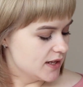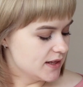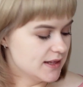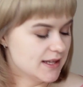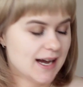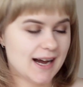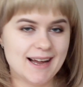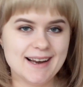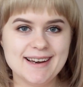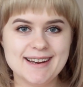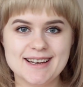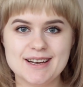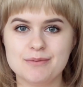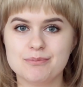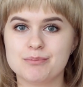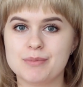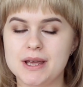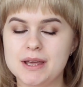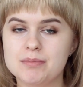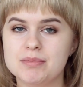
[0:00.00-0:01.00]
Далее
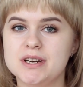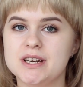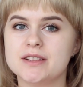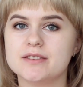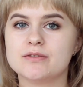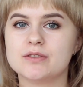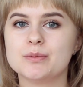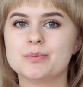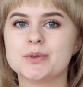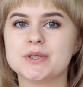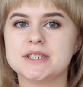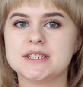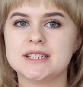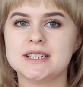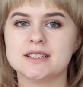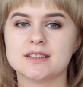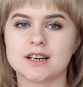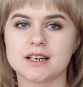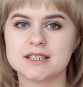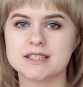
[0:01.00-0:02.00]
Maybelline
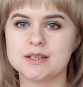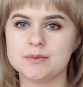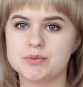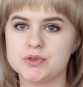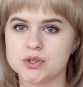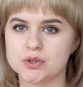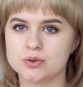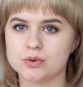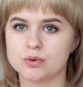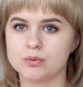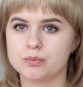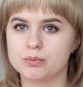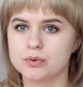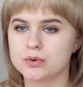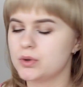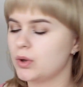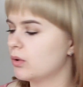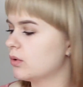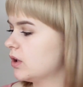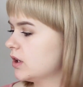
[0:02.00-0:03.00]
выпустили рассыпчатую
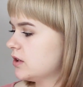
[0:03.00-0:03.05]
пудру,